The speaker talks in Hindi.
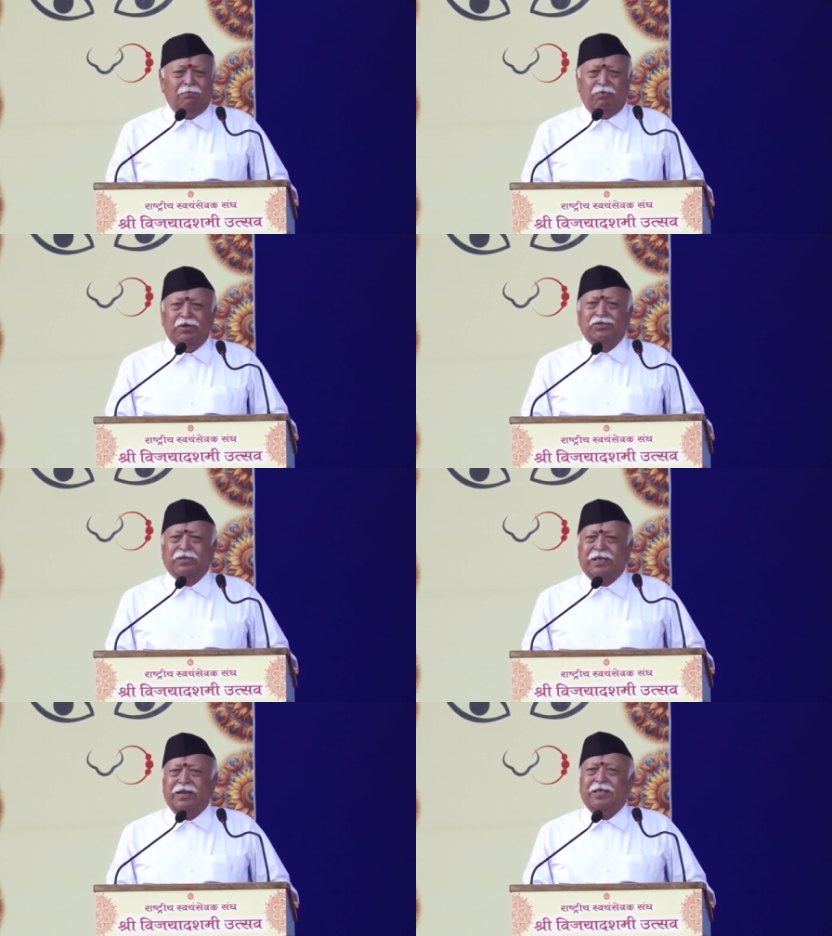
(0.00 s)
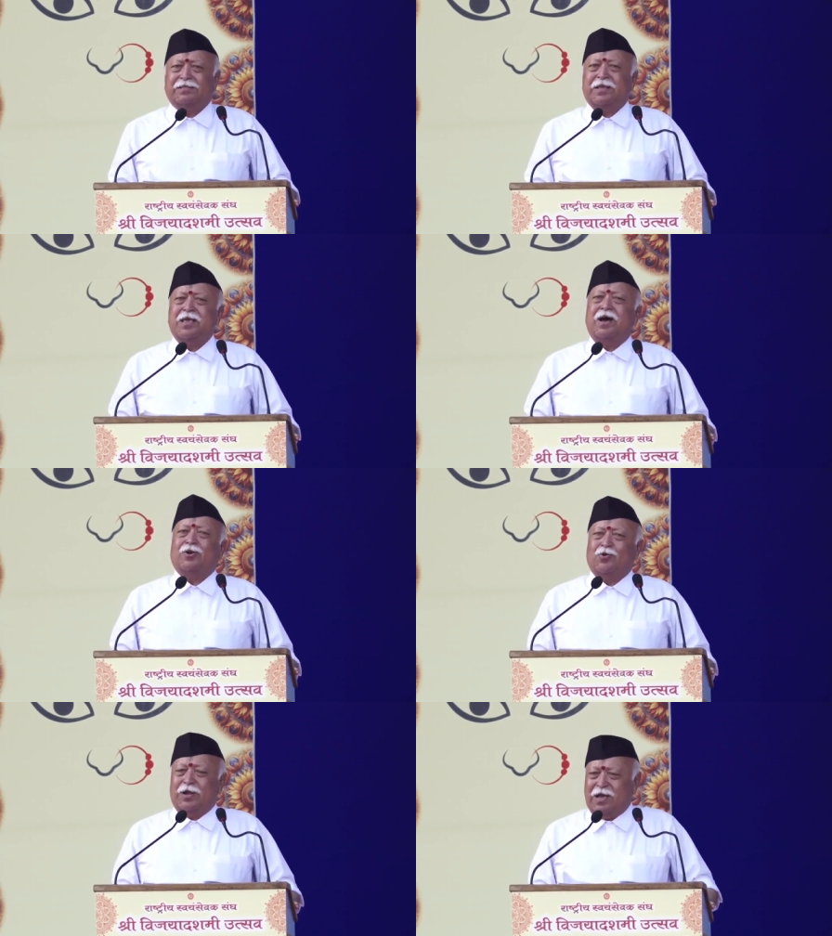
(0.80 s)
भविष्य के लिए तैयार
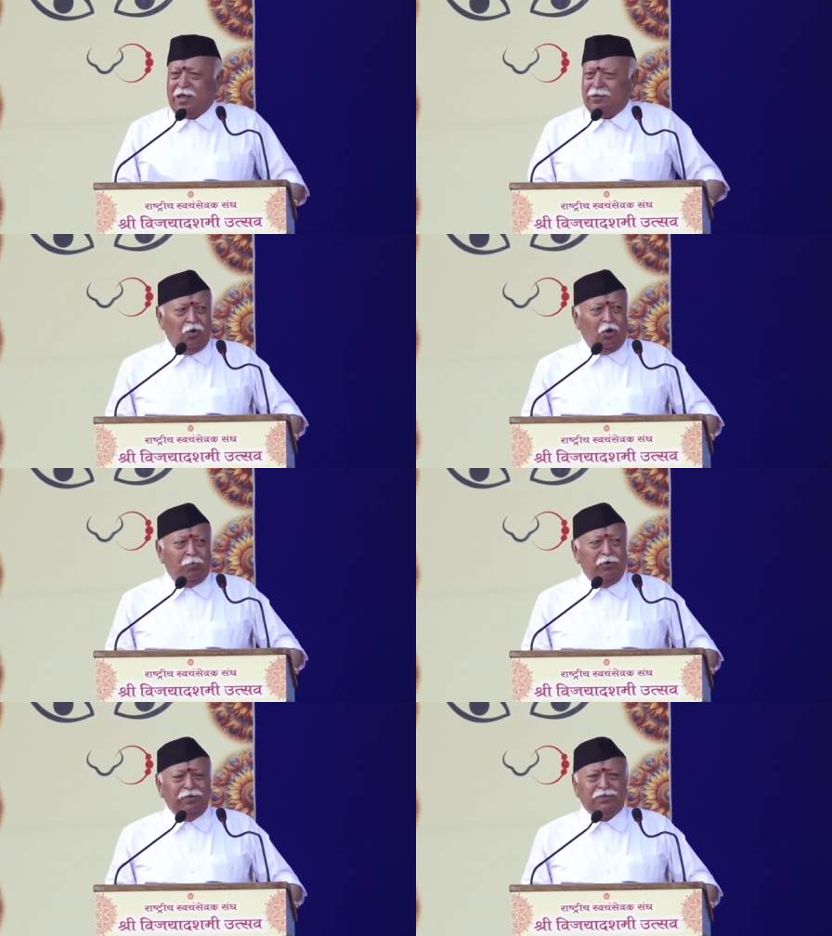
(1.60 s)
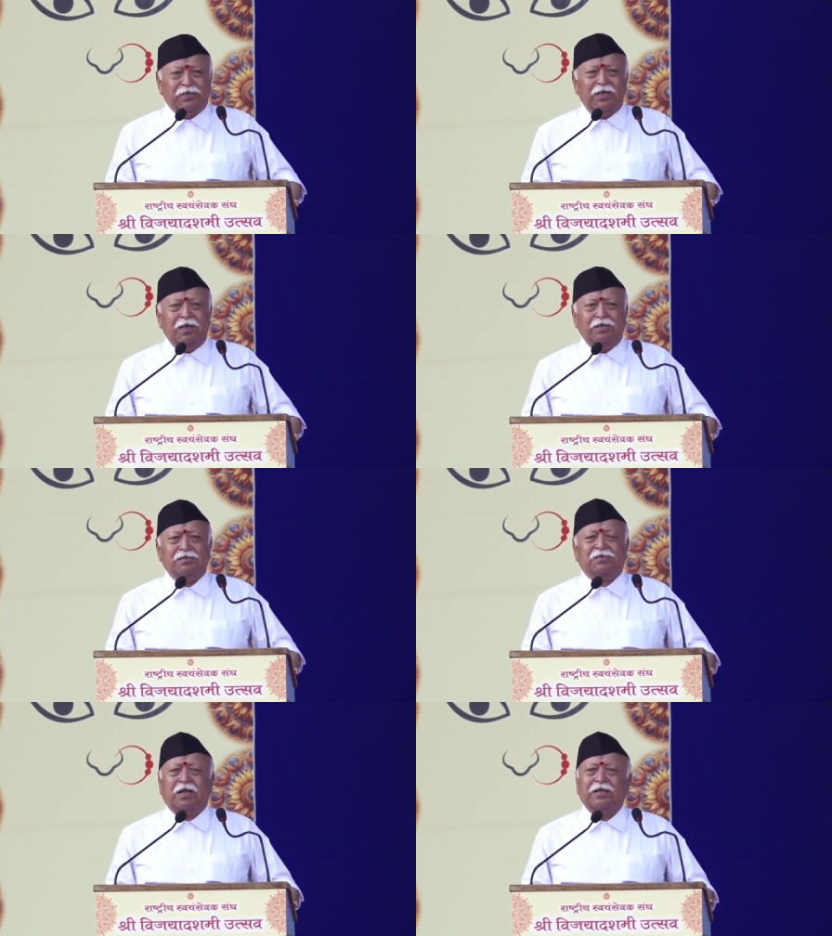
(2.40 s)
होना है और भविष्य
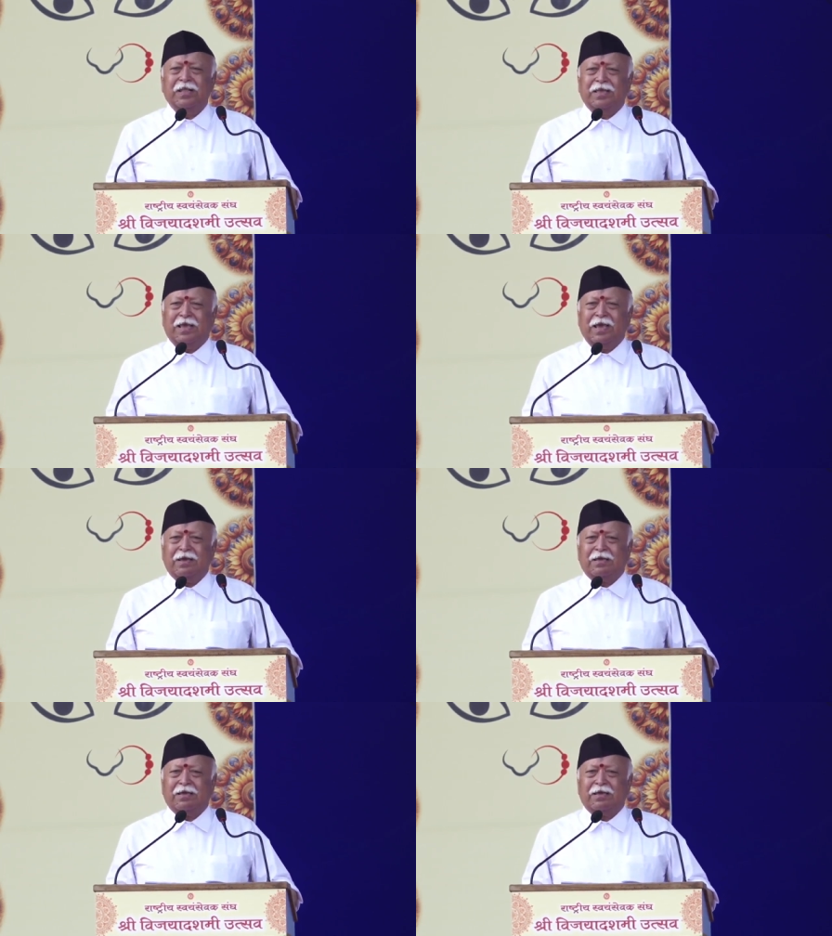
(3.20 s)
इस तकनीकी के